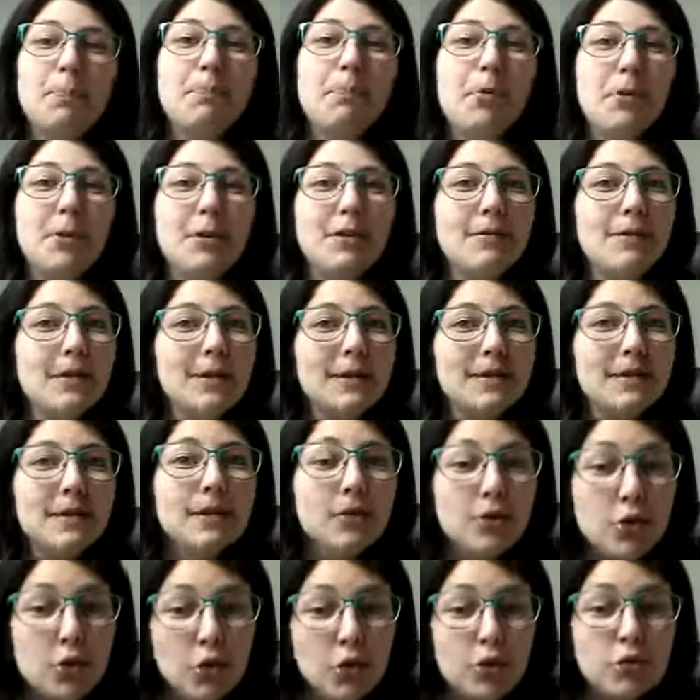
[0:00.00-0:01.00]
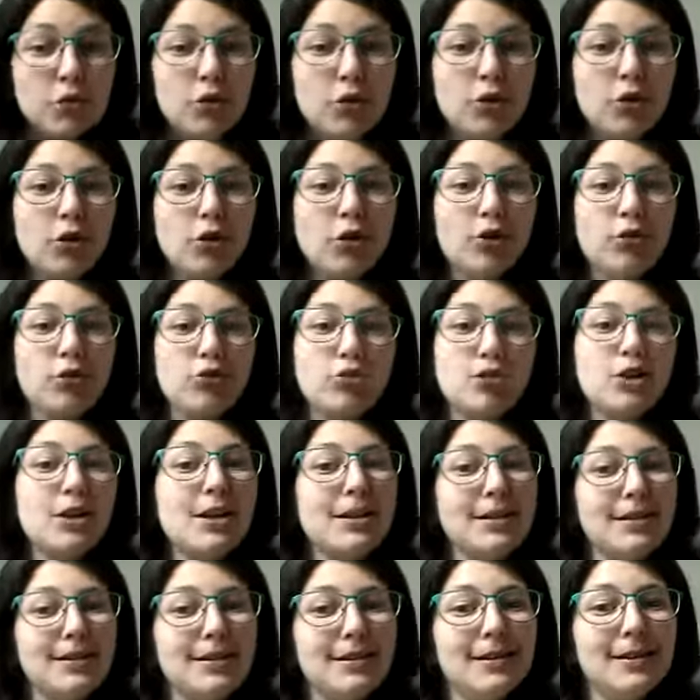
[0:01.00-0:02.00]
disponibles no son
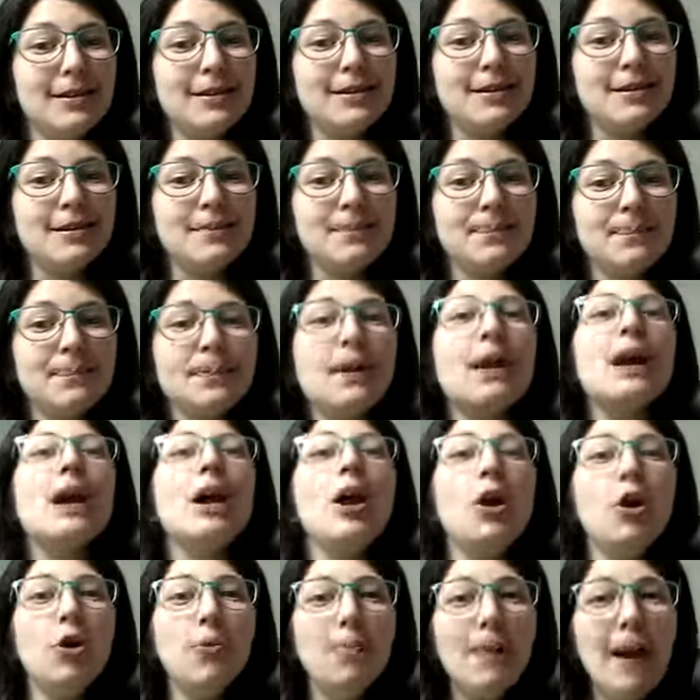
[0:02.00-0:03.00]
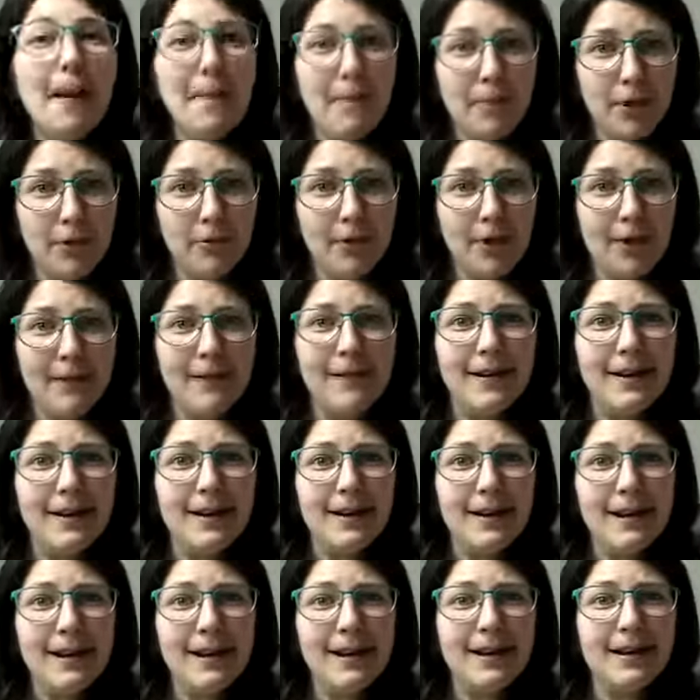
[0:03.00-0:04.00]
concluyentes, lo más
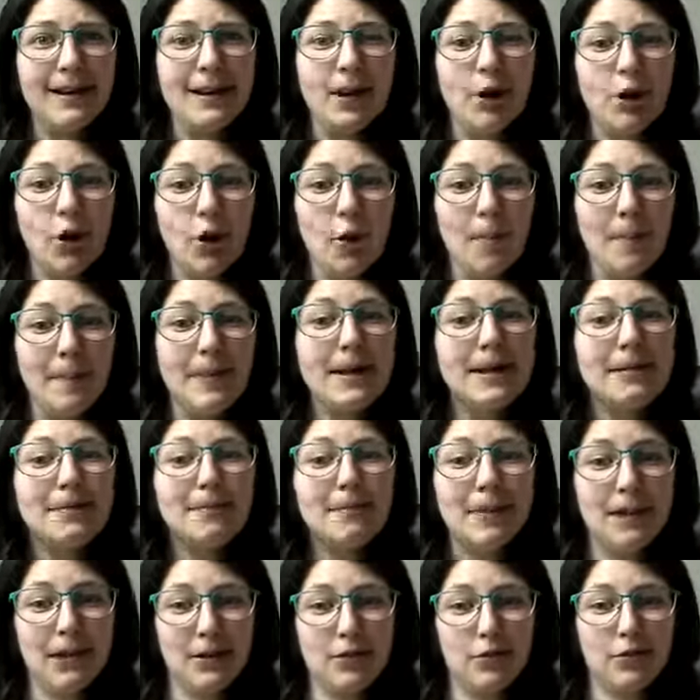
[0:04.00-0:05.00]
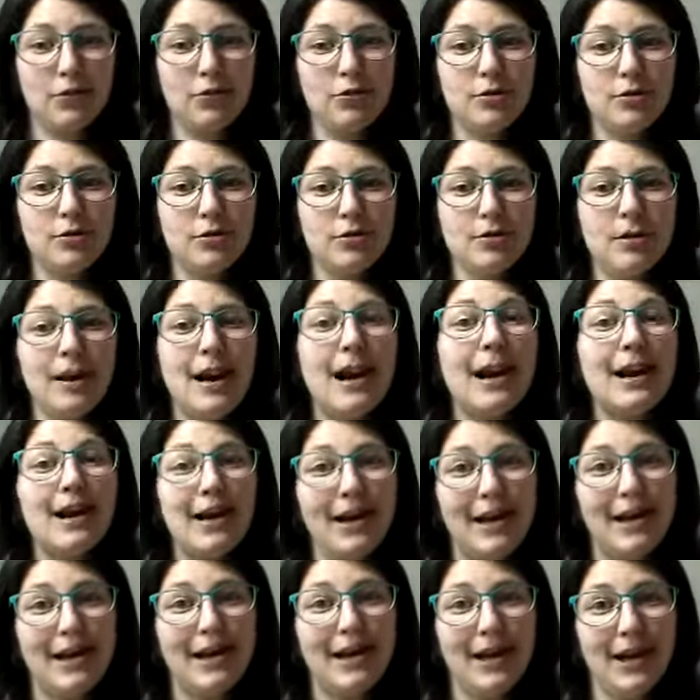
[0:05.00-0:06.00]
probable es que comer menos
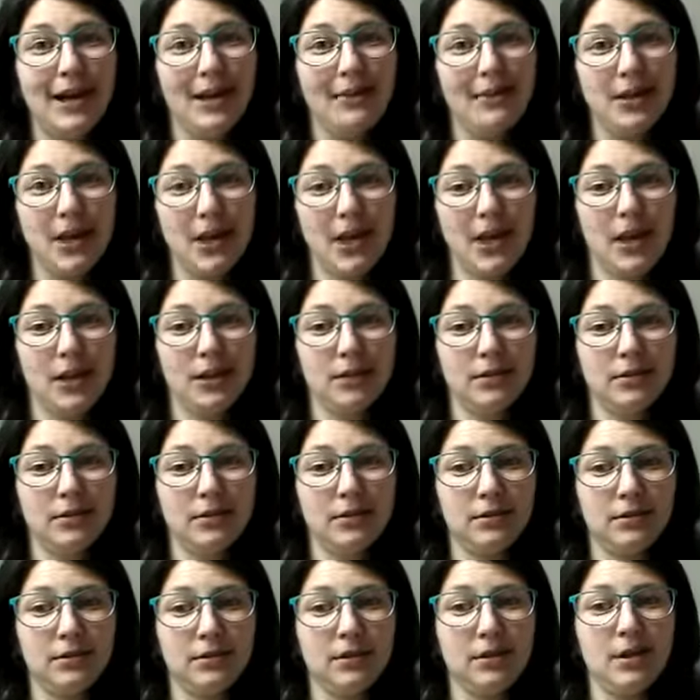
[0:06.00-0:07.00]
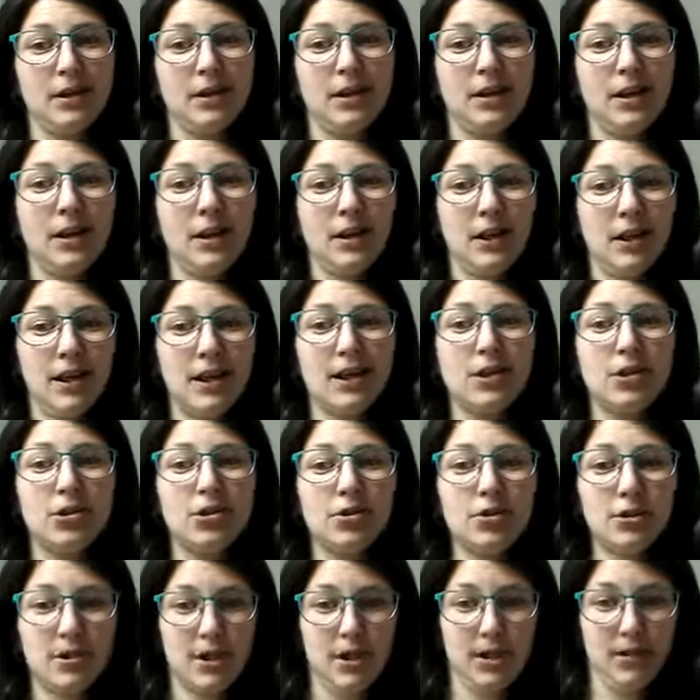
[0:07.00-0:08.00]
alargue la vida.
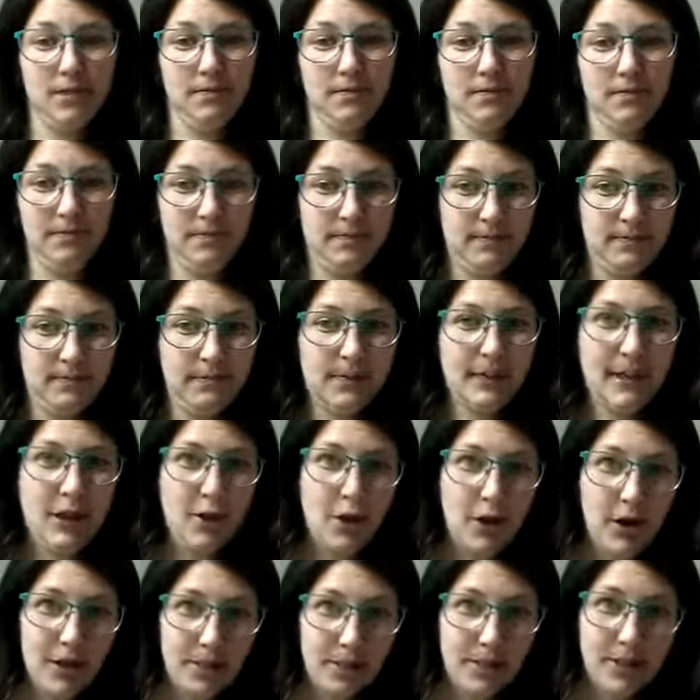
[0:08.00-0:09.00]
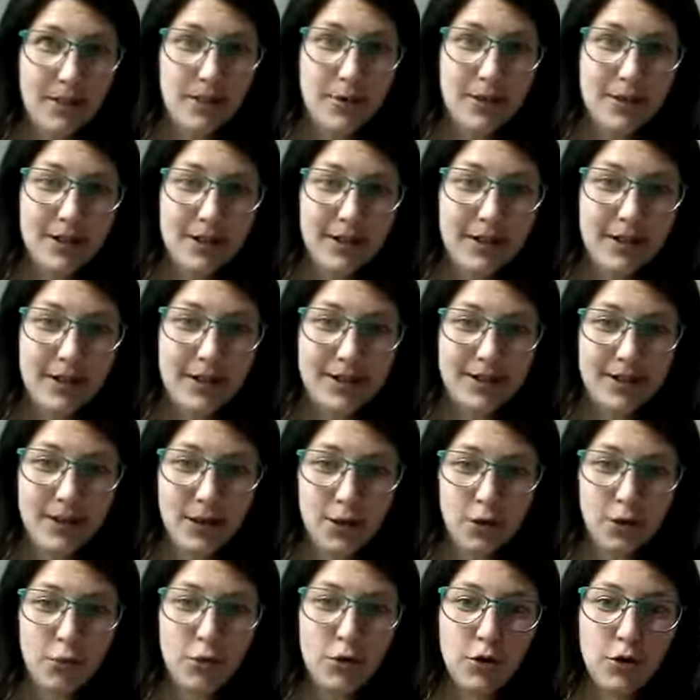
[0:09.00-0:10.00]
Eso sí, de lo que podemos estar
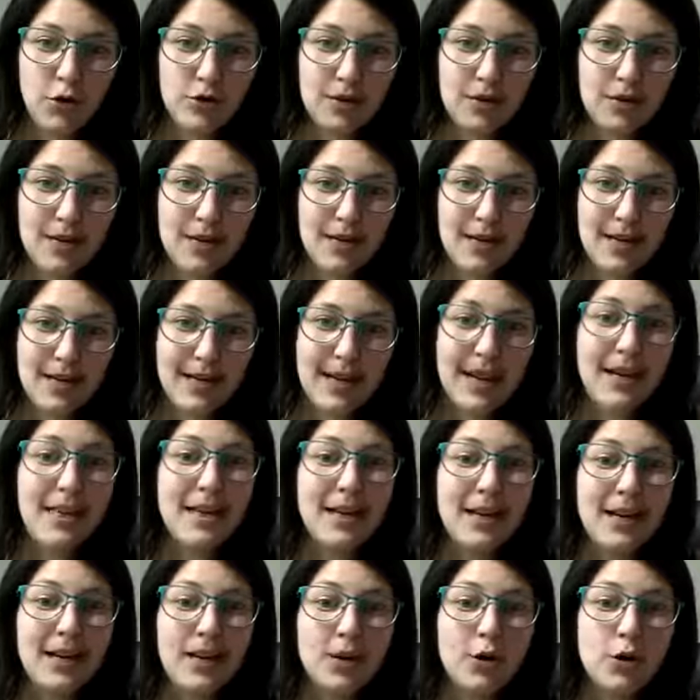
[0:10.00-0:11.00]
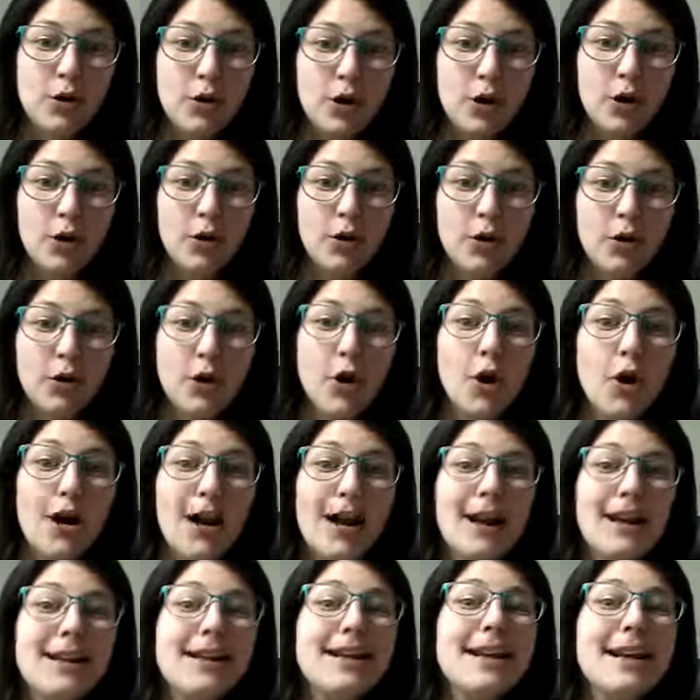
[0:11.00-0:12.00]
seguros es de que no, nos
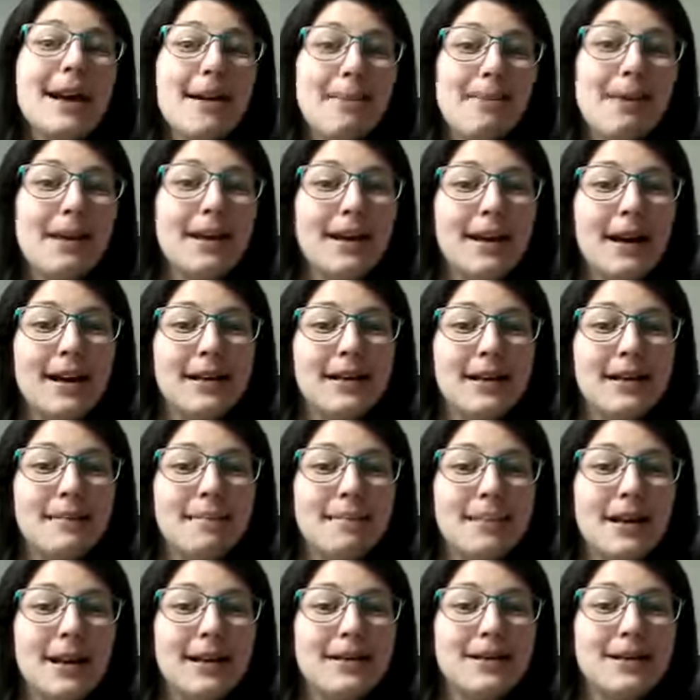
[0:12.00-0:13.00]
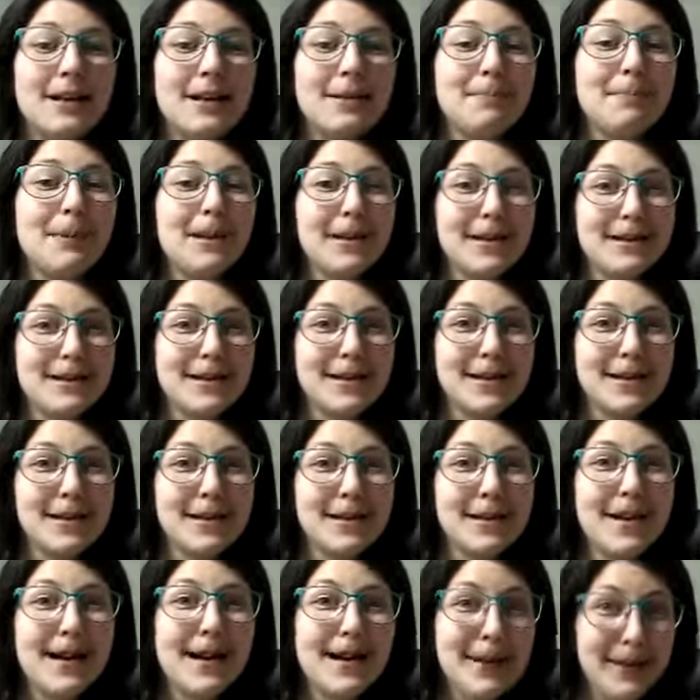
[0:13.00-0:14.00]
la haría para hacer
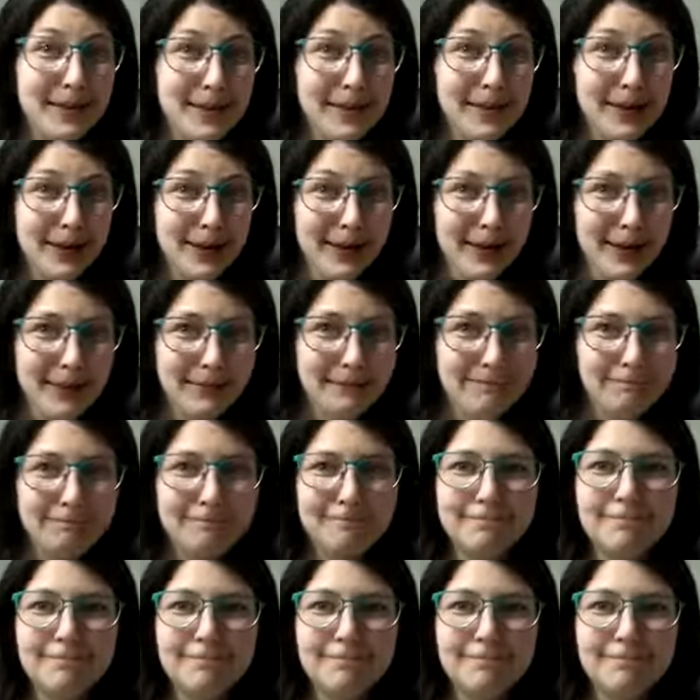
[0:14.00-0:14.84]
parecer eterna.